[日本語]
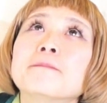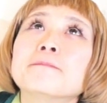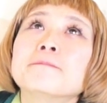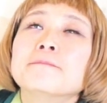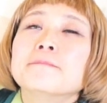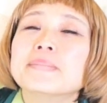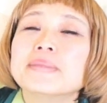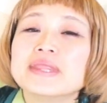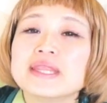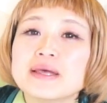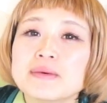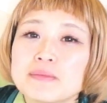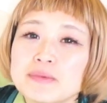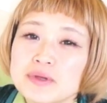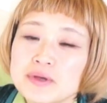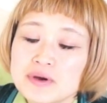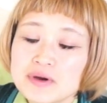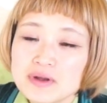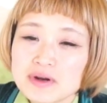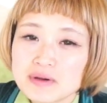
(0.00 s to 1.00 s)
うんでも
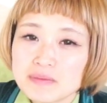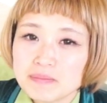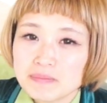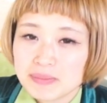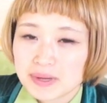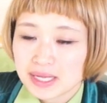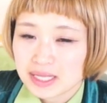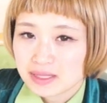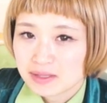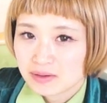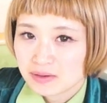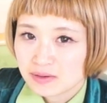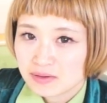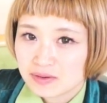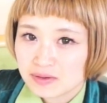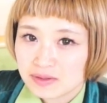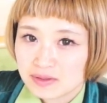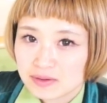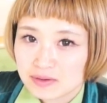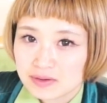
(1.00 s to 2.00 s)
ヨーロッパの
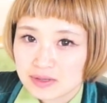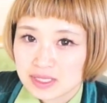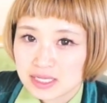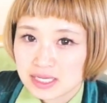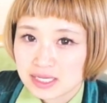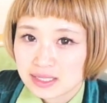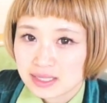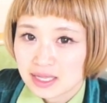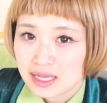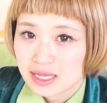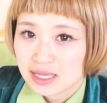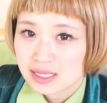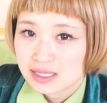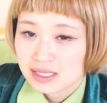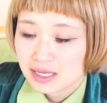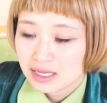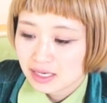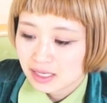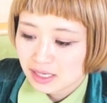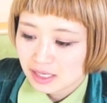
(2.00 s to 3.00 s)
方の国行きたい
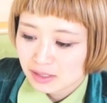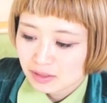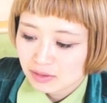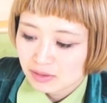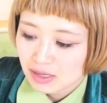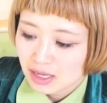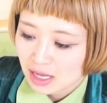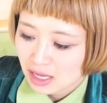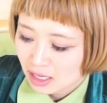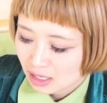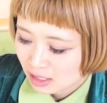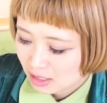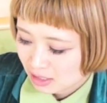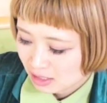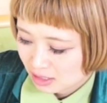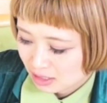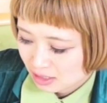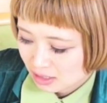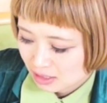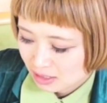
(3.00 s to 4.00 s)
イタリアとか
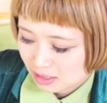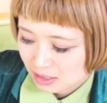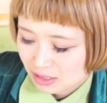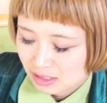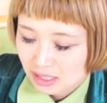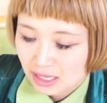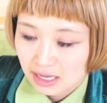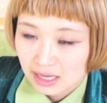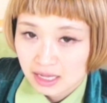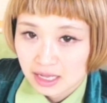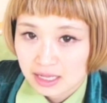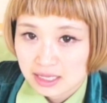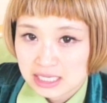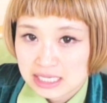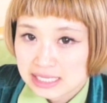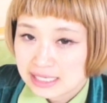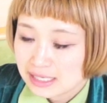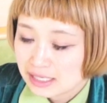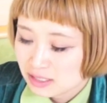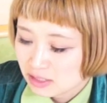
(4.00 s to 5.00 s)
なんか
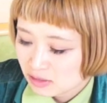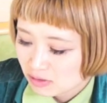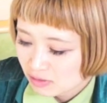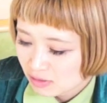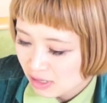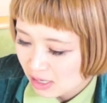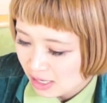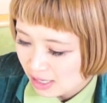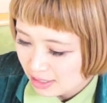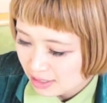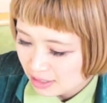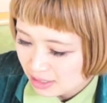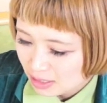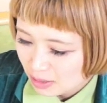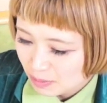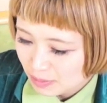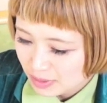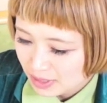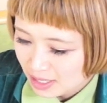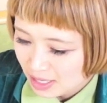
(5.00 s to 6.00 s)
イギリスとか行っ
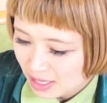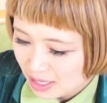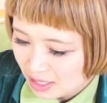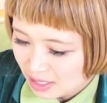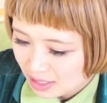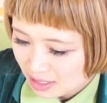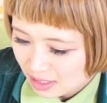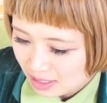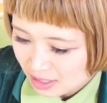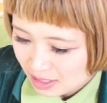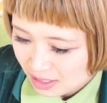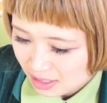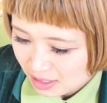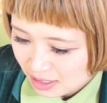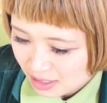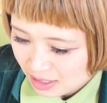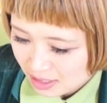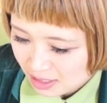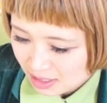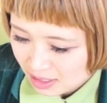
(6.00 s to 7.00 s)
てみたい
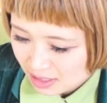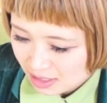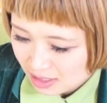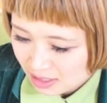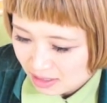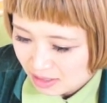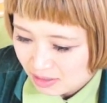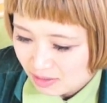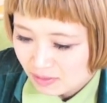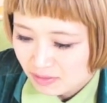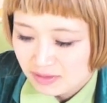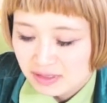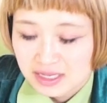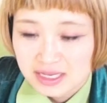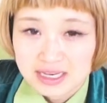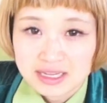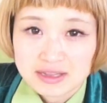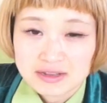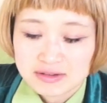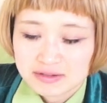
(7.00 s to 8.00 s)
特
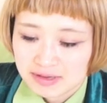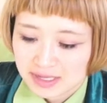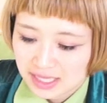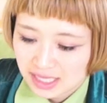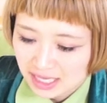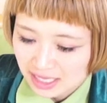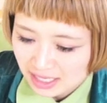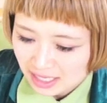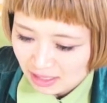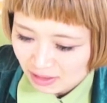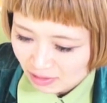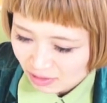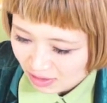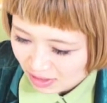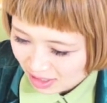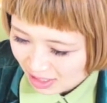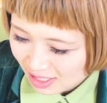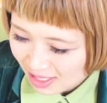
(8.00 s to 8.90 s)
に理由はないけど